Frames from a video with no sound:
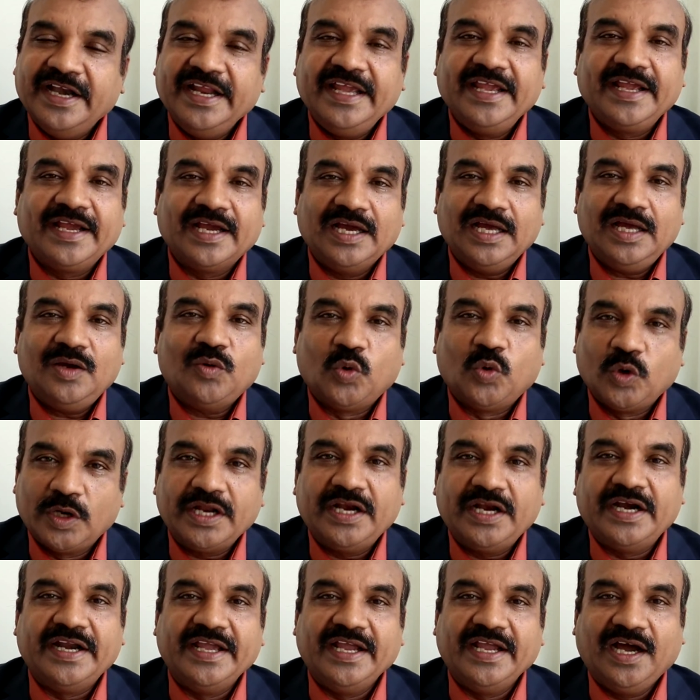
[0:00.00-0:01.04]
நீங்கள்
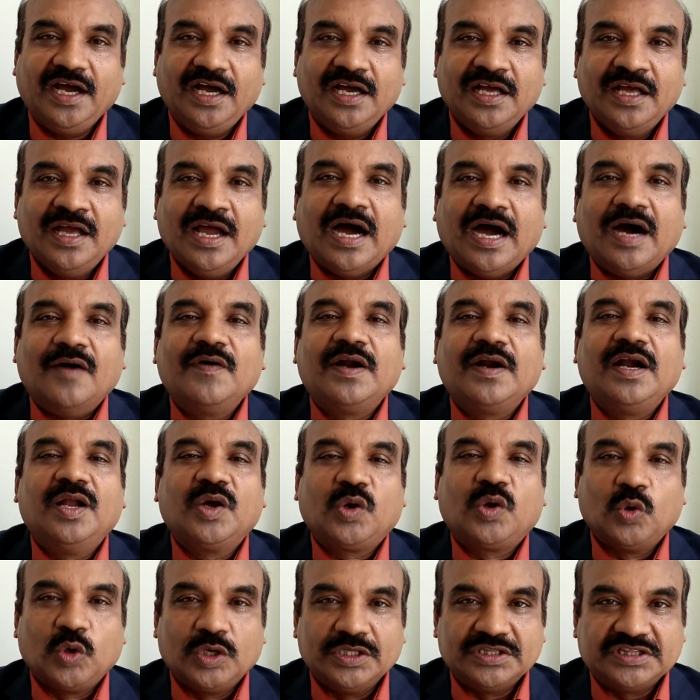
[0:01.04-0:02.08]
உடனடியாக
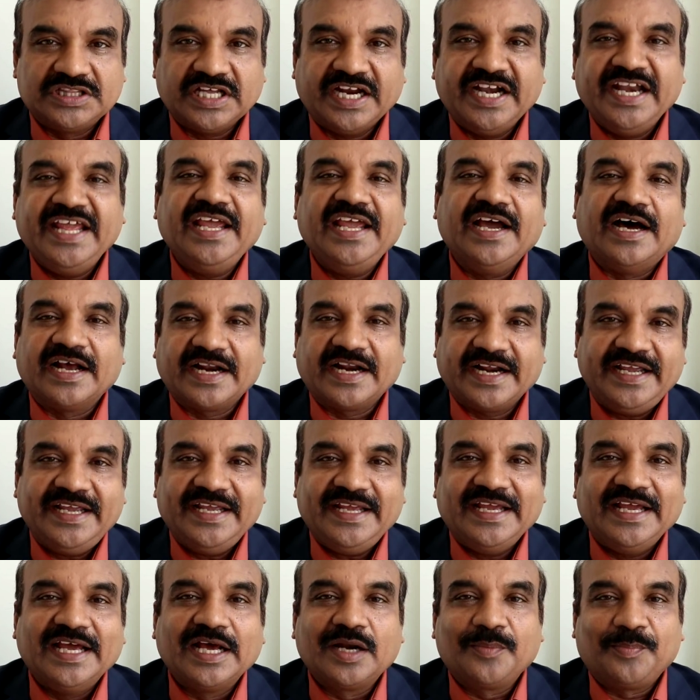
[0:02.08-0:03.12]
அவர்களுக்கு ஒரு தனி அறை
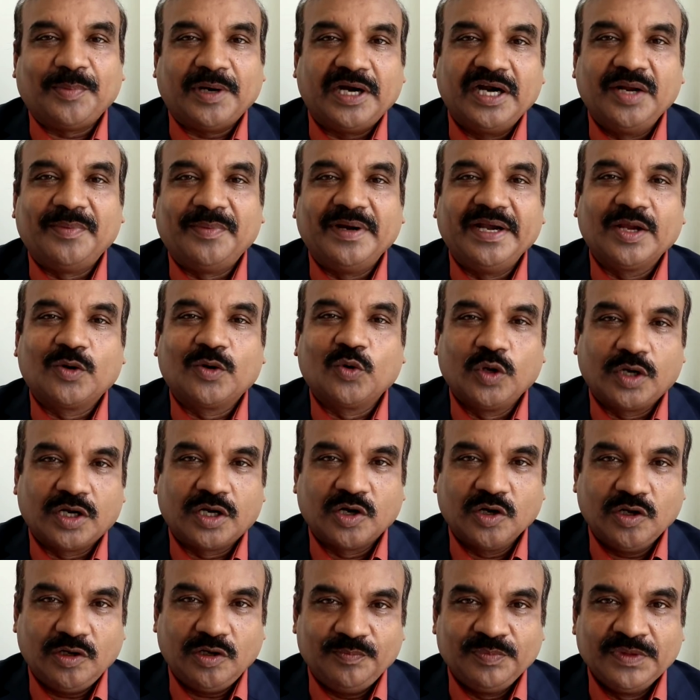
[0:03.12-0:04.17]
ஏற்பாடு பண்ணி
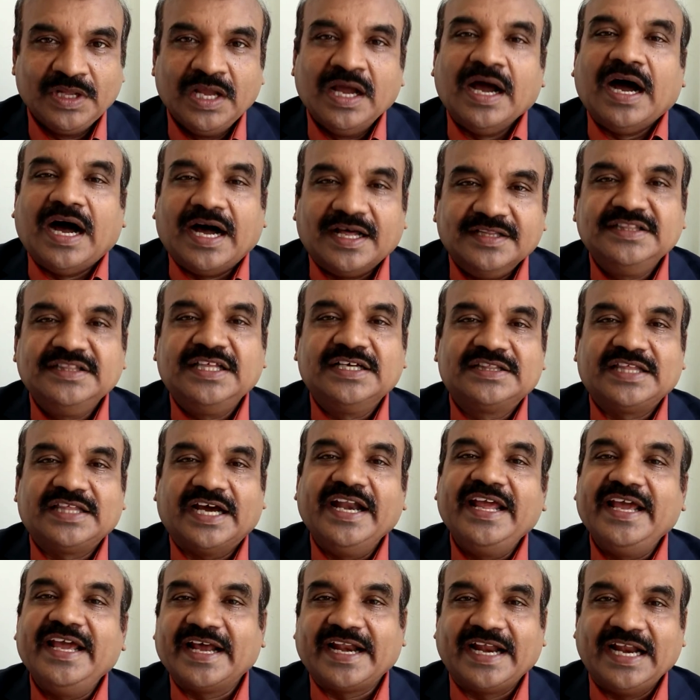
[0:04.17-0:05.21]
கொடுக்கணும் அந்த
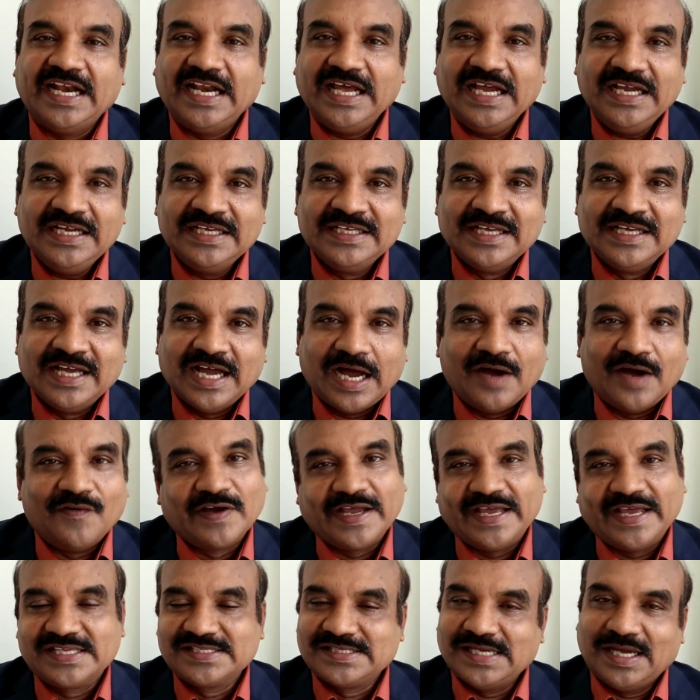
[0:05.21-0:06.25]
தனி அறையில்
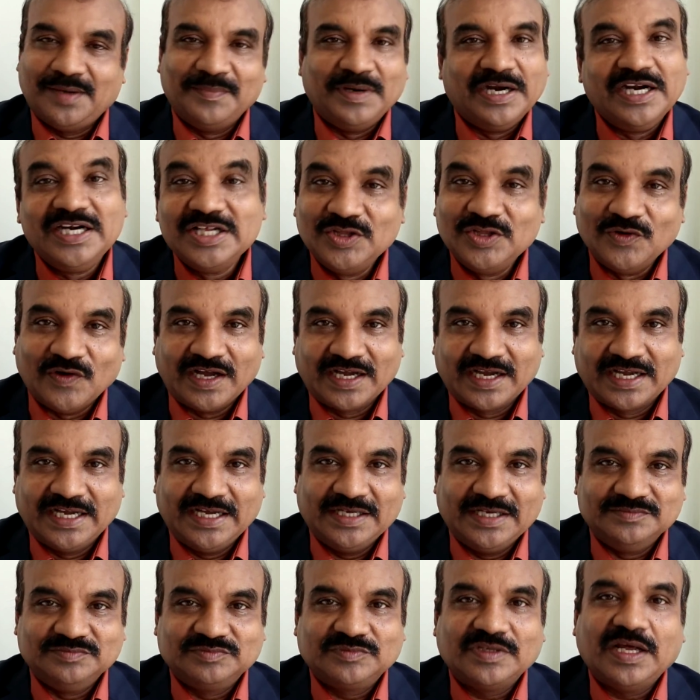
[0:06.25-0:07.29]
அவங்க எக்ஸாம் எழுதுவாங்க
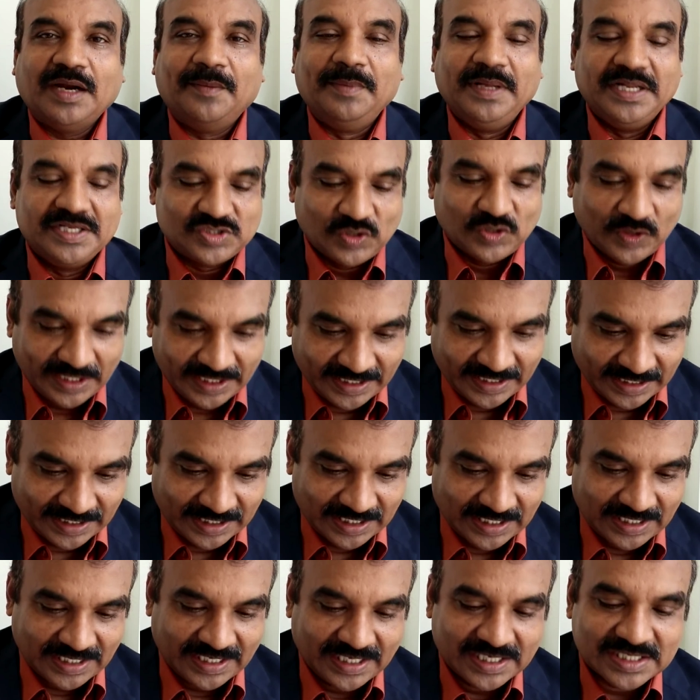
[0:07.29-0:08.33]
அப்படின்னு சொல்லி
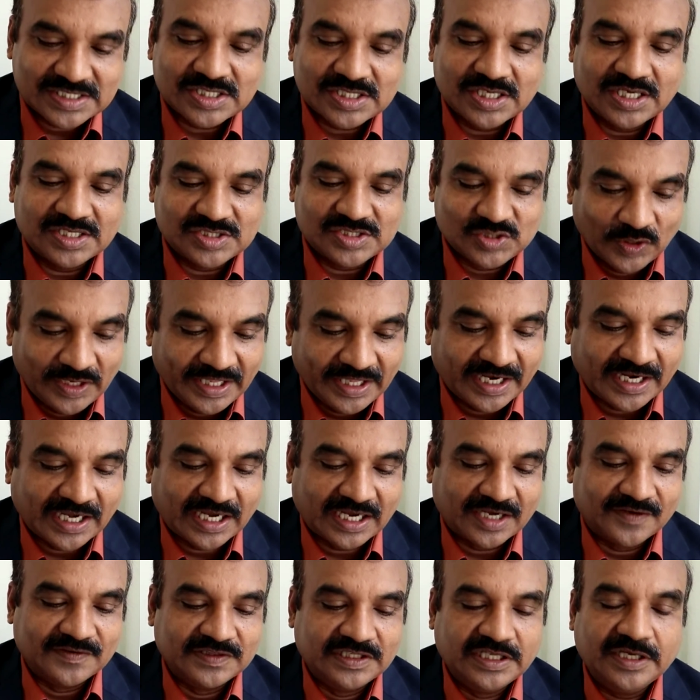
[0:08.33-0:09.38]

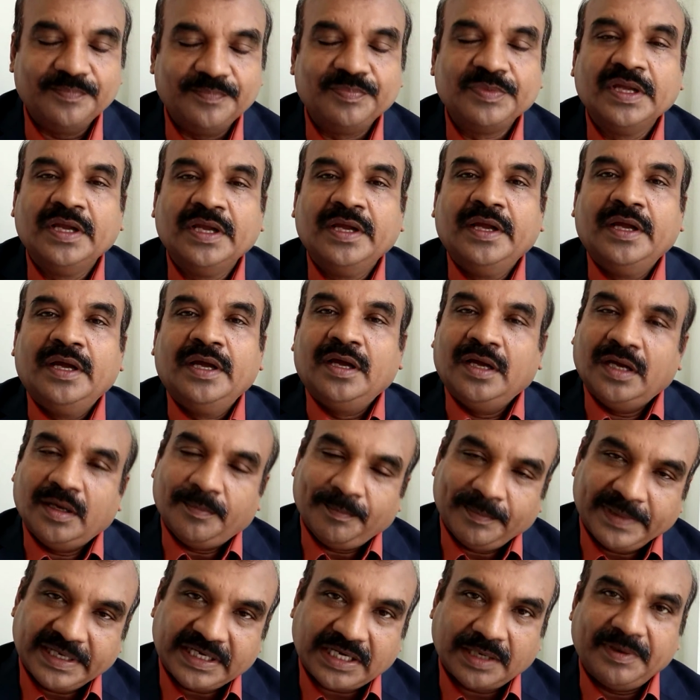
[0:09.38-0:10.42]
சொல்லியிருக்காங்க வந்து
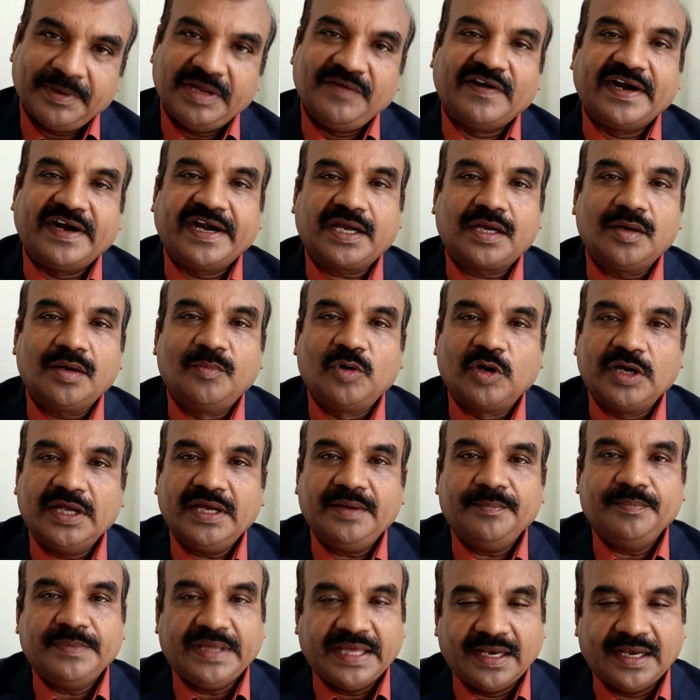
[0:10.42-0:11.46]
மற்றபடி வழக்கம் போல்
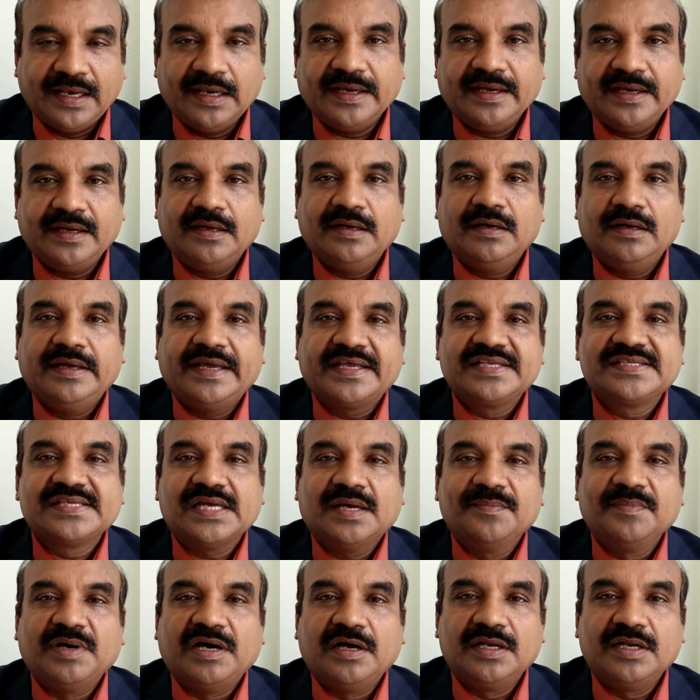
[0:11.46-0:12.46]
எல்லா எக்ஸாம்